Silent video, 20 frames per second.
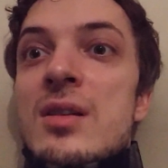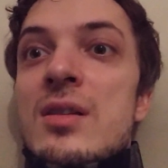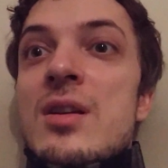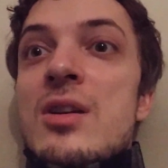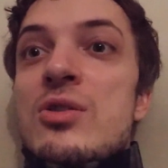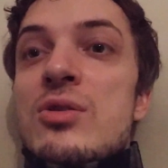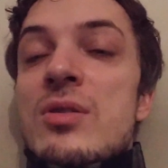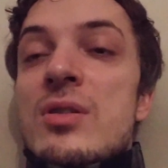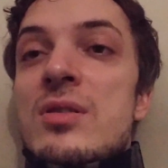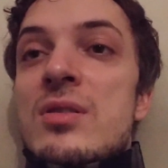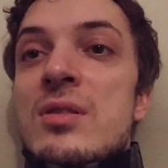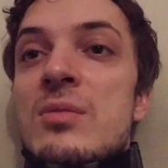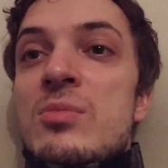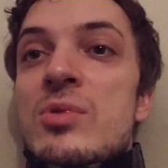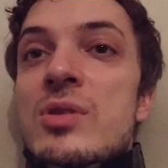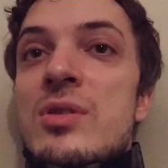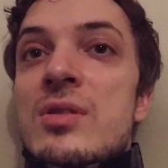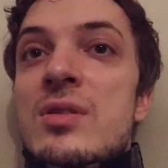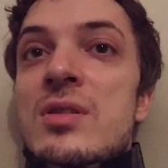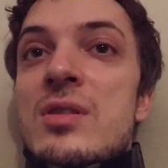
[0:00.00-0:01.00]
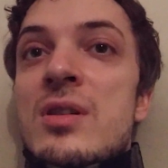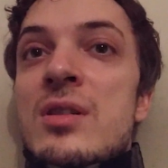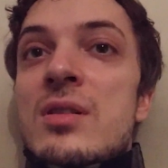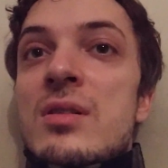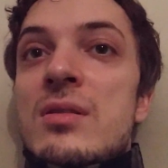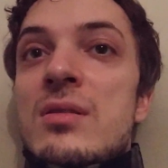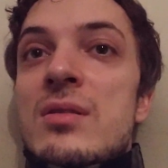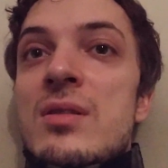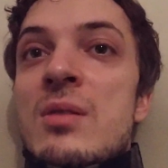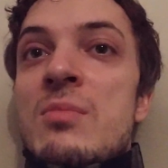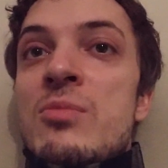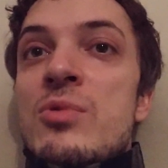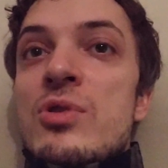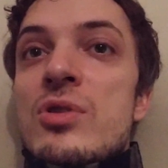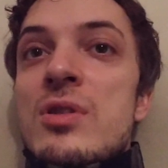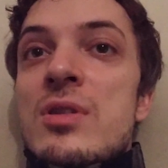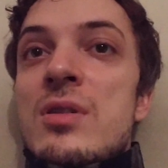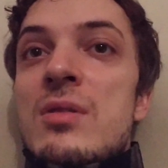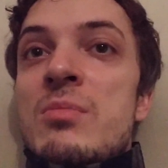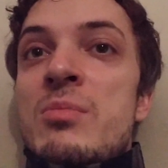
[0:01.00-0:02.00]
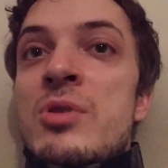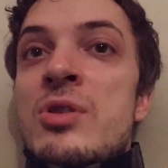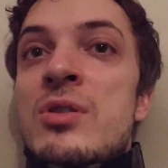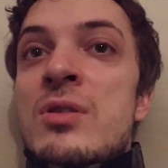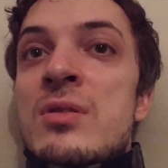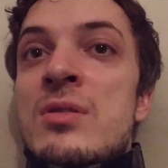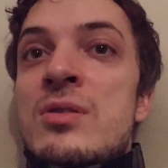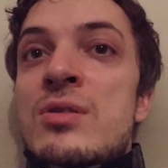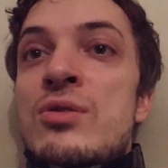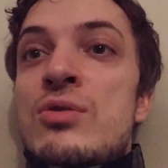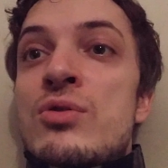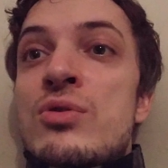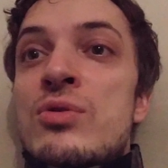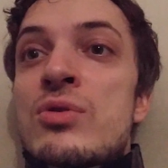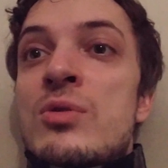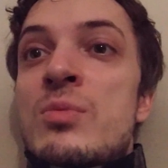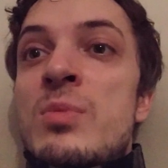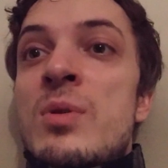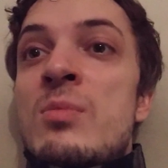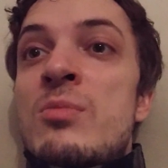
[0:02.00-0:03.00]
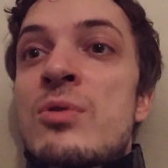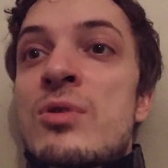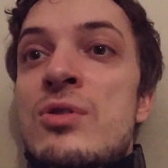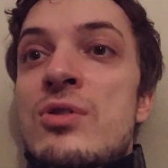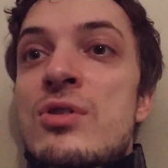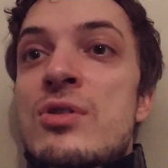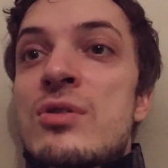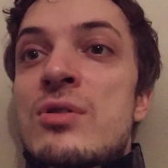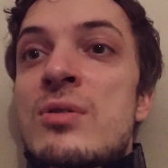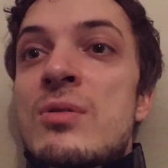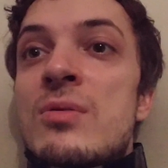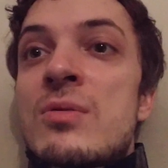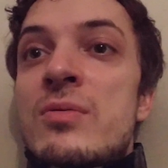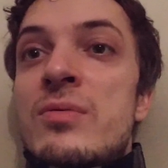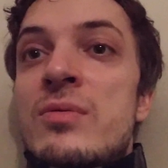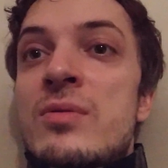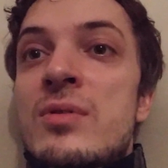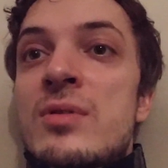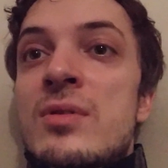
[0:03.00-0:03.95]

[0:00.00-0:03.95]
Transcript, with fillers: Я еще хотел ему сказать, а, а можно, пожалуйста, чуть-чуть побольше слов?